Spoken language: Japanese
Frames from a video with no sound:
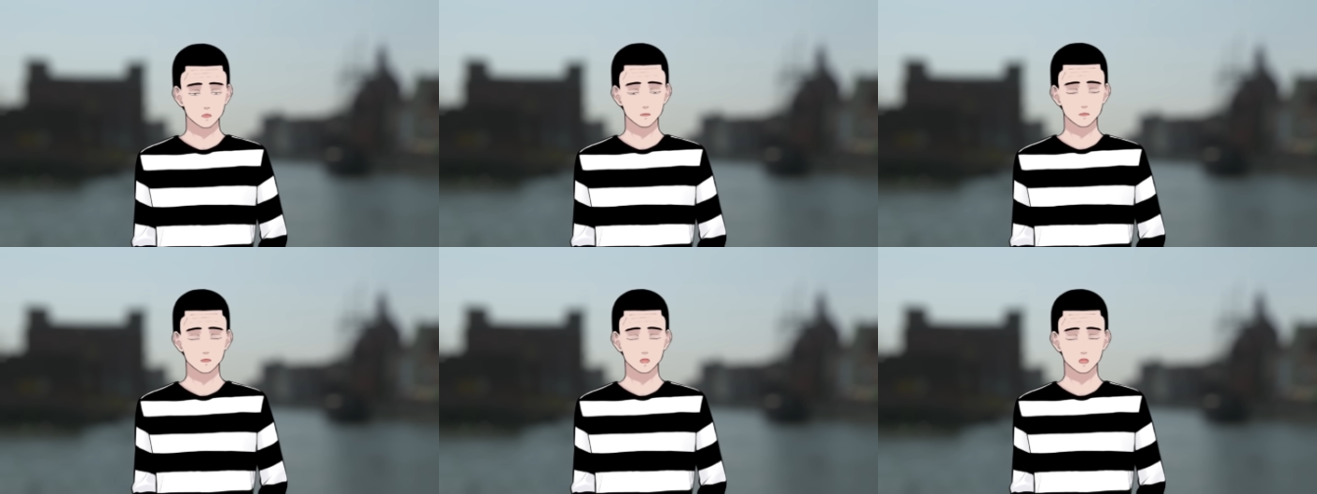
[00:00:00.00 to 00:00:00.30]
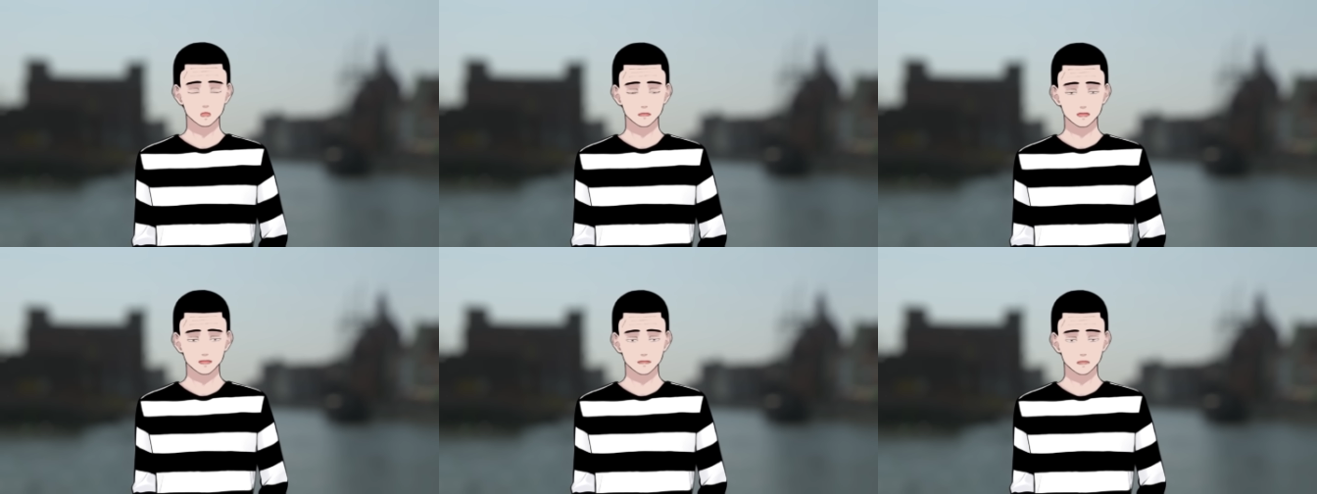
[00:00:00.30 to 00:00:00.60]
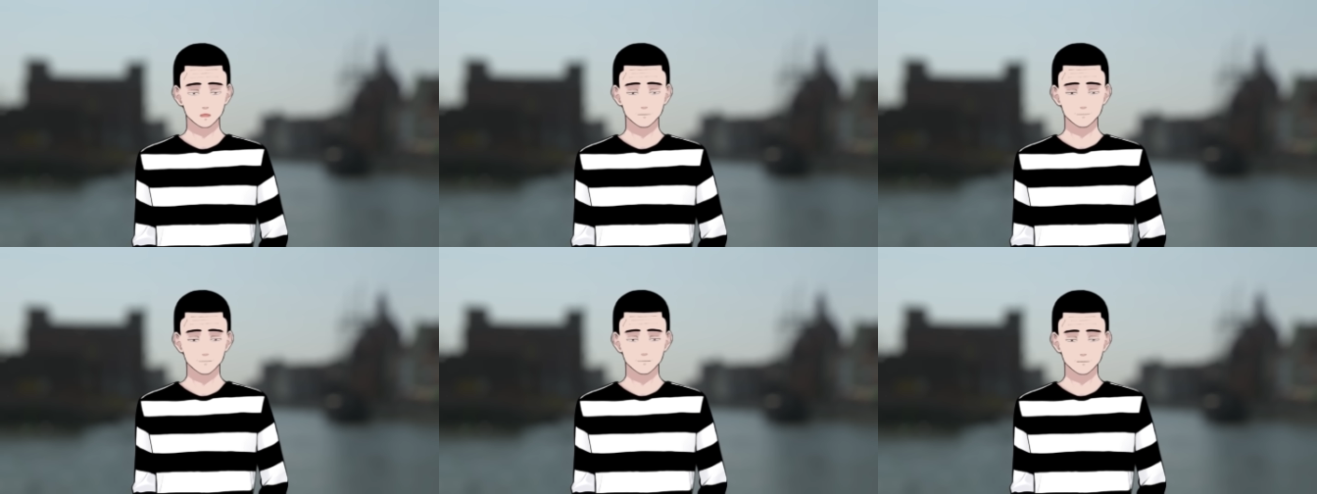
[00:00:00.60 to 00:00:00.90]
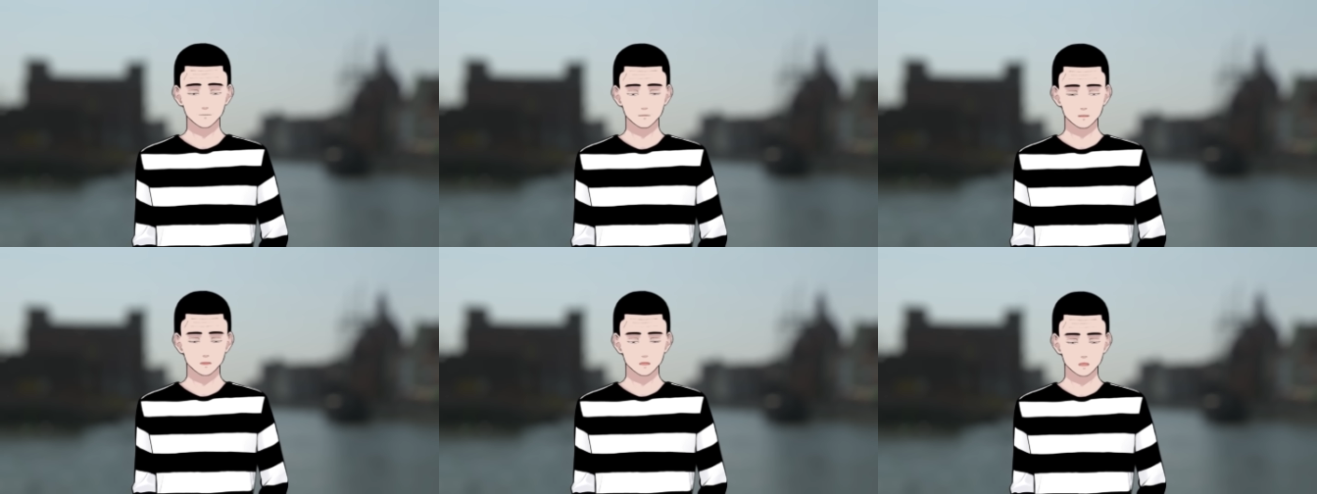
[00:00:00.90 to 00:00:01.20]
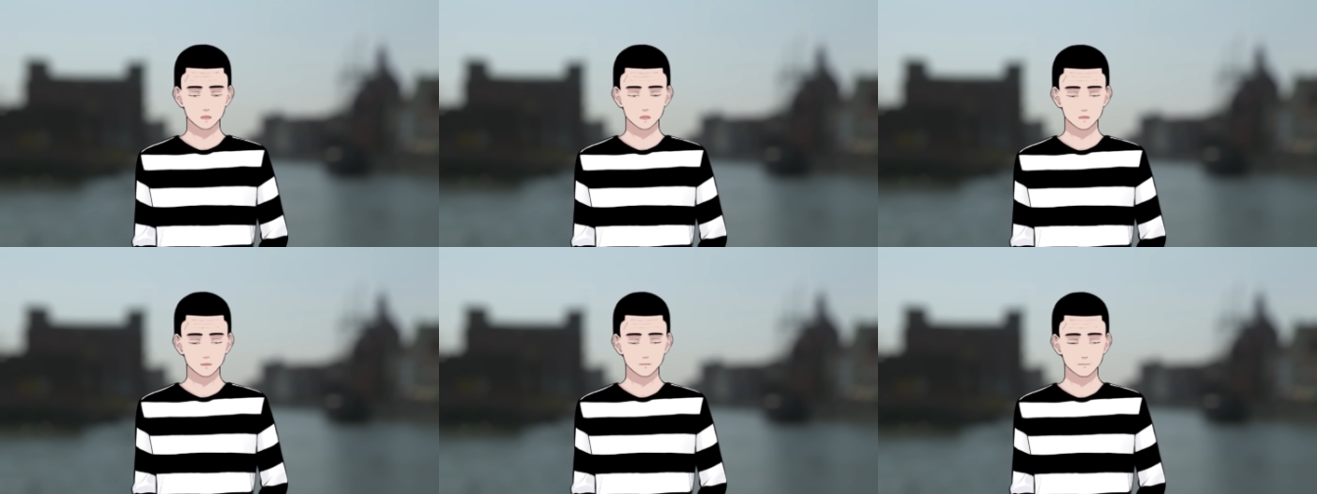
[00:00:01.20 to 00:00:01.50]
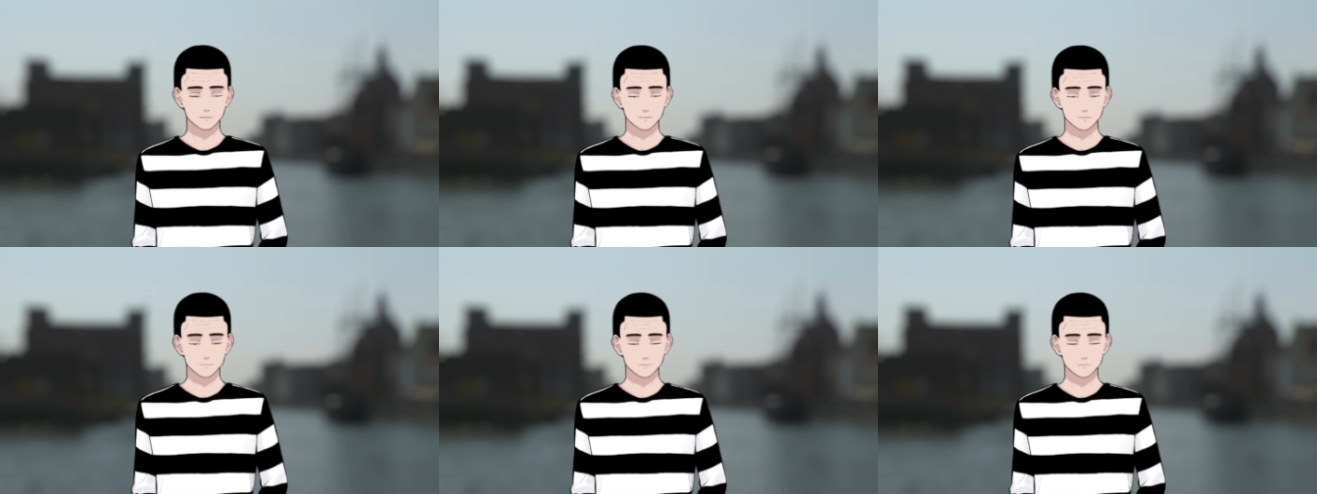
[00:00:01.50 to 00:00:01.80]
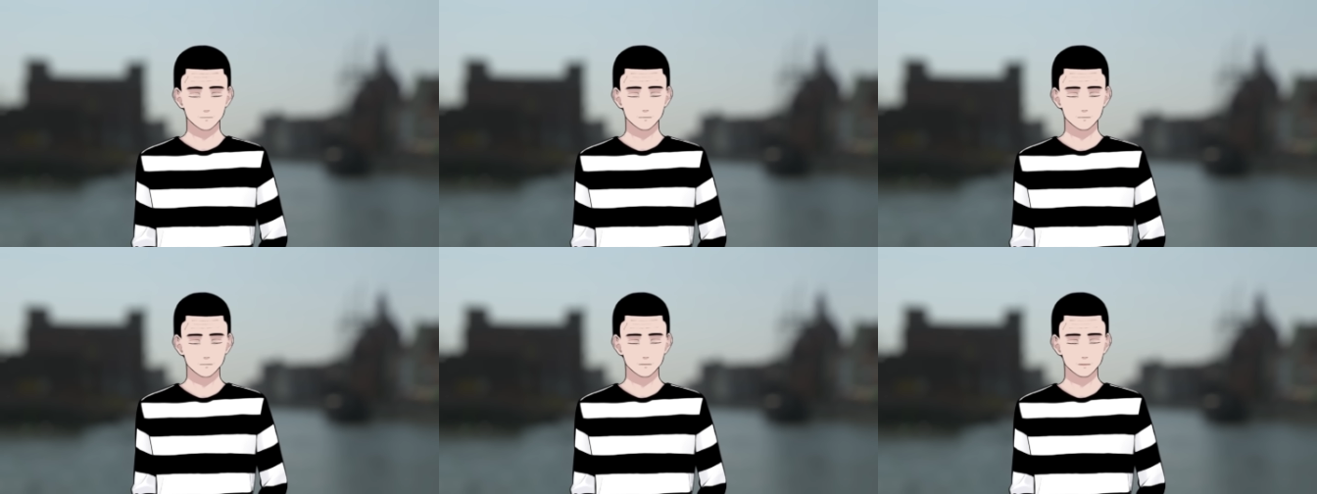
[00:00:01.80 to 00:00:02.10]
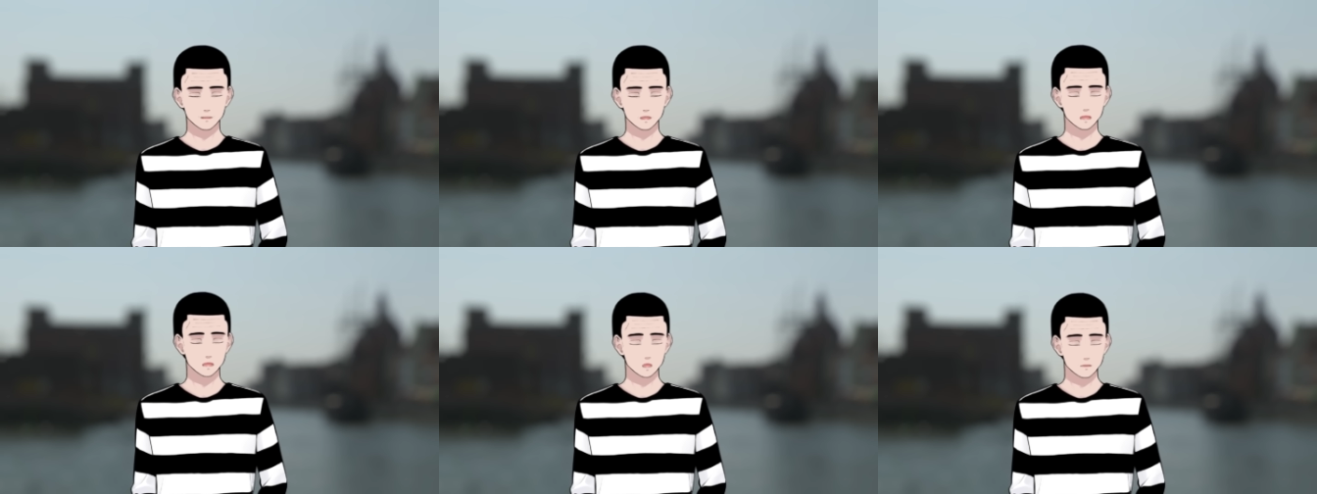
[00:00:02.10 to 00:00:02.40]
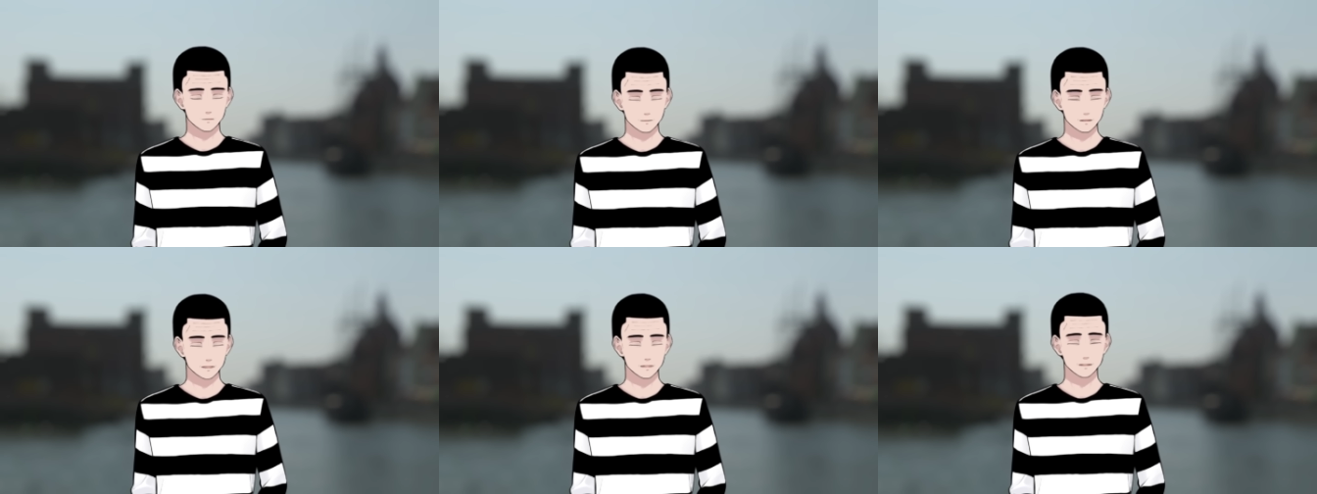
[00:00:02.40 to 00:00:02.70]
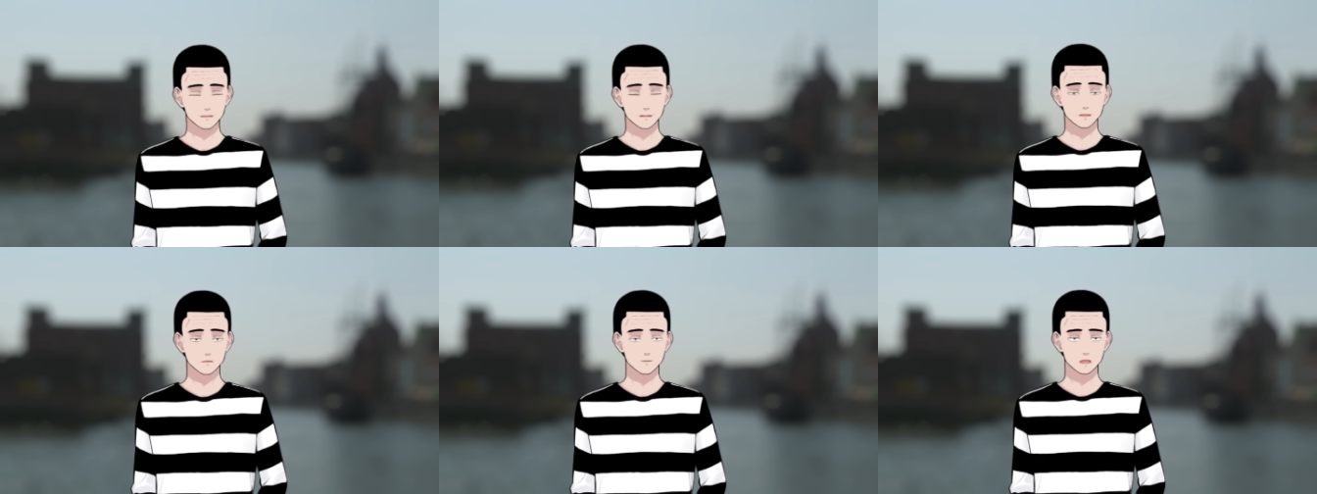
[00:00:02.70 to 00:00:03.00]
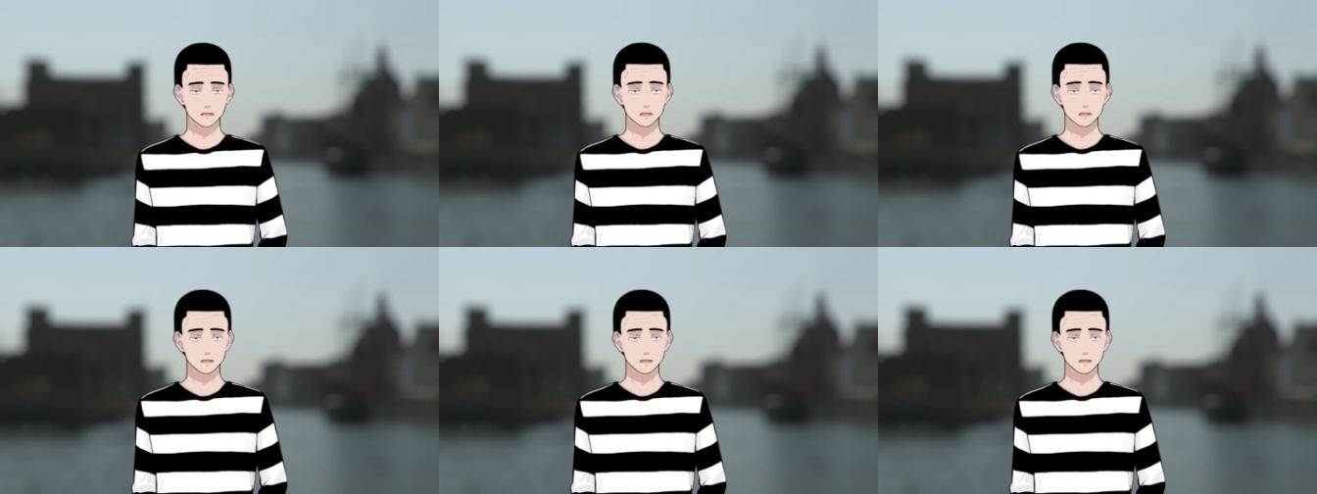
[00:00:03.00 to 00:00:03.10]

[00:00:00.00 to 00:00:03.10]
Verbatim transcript: わいせつ、不同意わいせつ致